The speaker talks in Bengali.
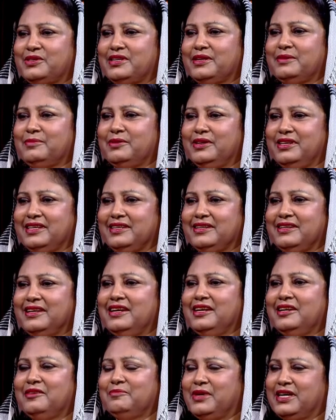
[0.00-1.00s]
ওঠা বলেন
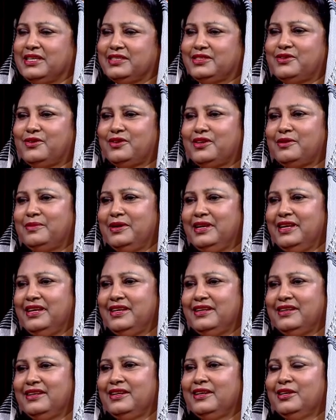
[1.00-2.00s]
মাছ ধরা বলেন
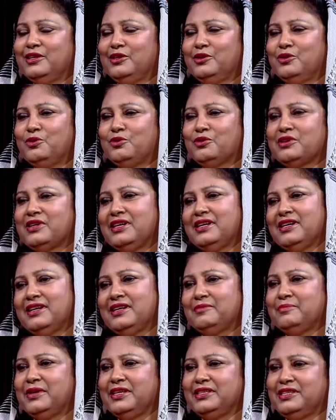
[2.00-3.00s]
নৌকা
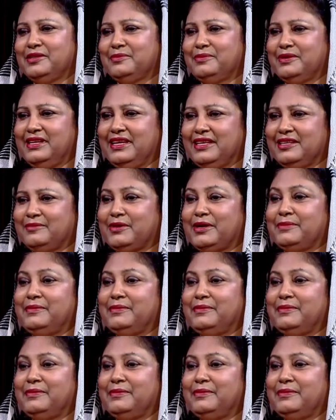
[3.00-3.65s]
বাইতে বলেন বা